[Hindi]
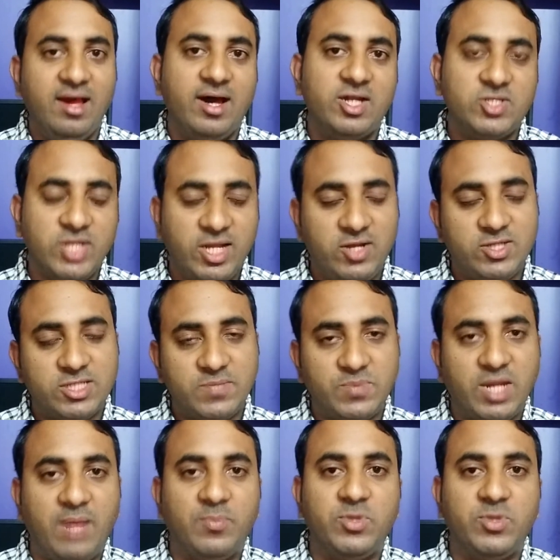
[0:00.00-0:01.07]
और चैनल को
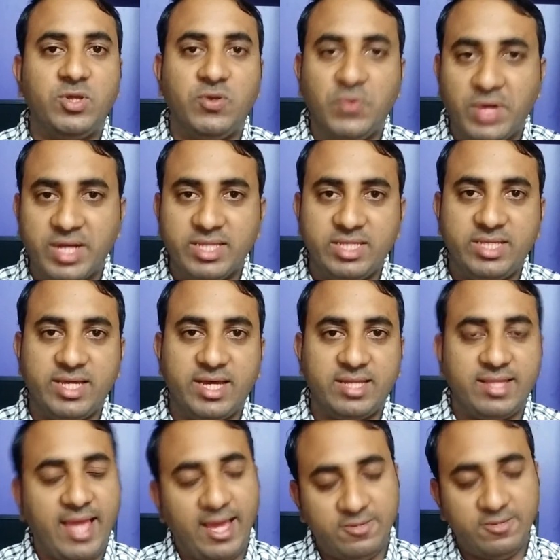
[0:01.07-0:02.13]
सब्सक्राइब तो जरूर कर दीजिएगा
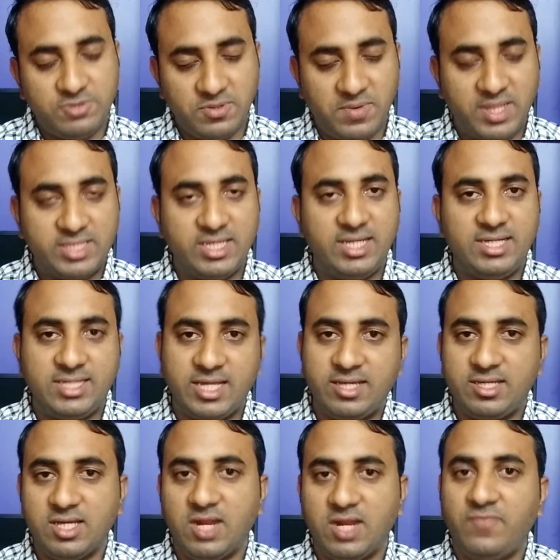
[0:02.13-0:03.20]
थैंक्स फॉर वॉचिंग
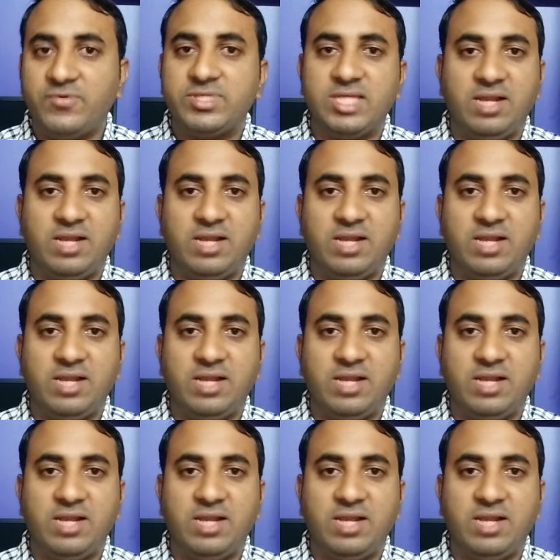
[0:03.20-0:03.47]
टेक केयर ऑफ